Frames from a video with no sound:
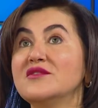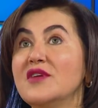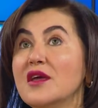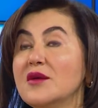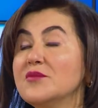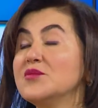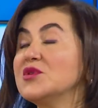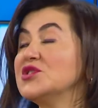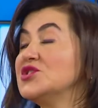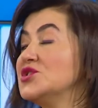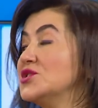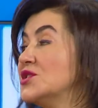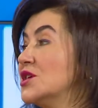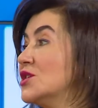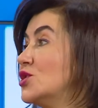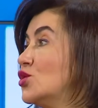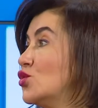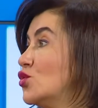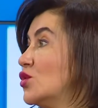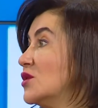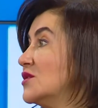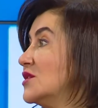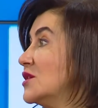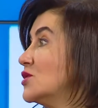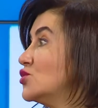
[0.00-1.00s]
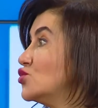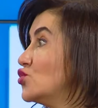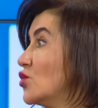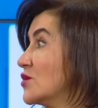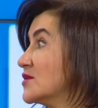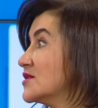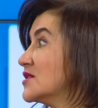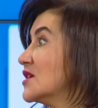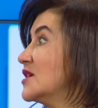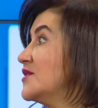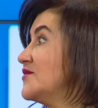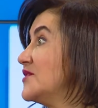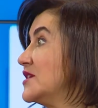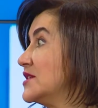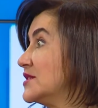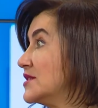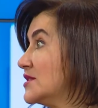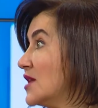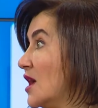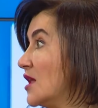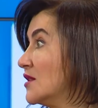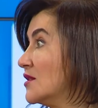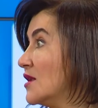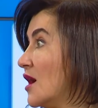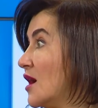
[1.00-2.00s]
Tek başına kilo değil. Çok zayıf
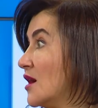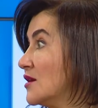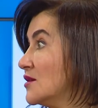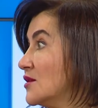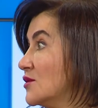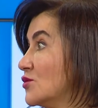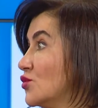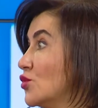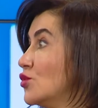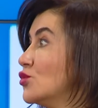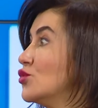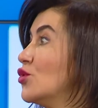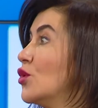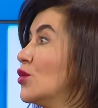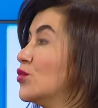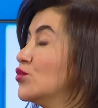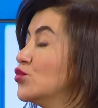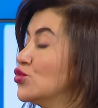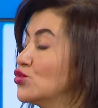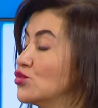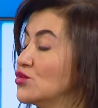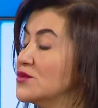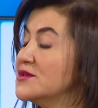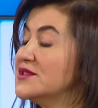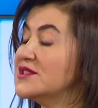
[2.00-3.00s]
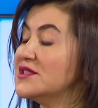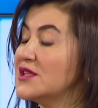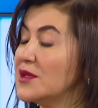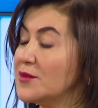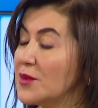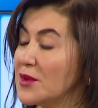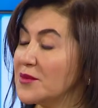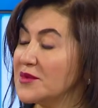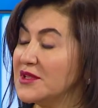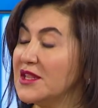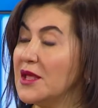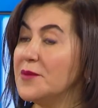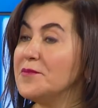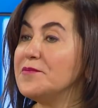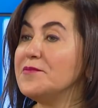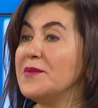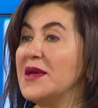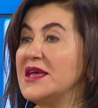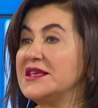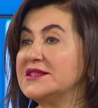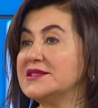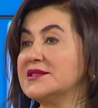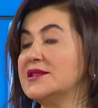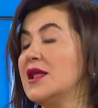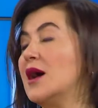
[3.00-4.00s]
insanlarda da oluyor. Bunun sebebi de
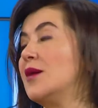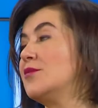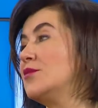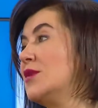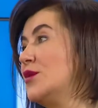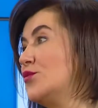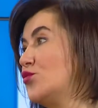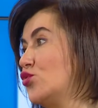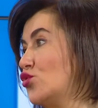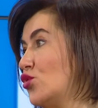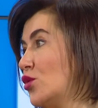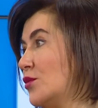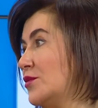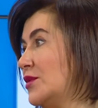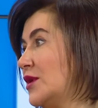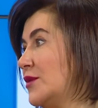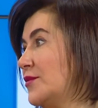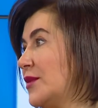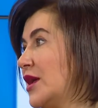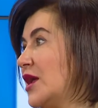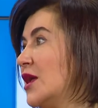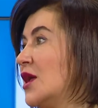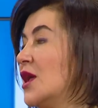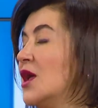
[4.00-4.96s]
beslenme problemi.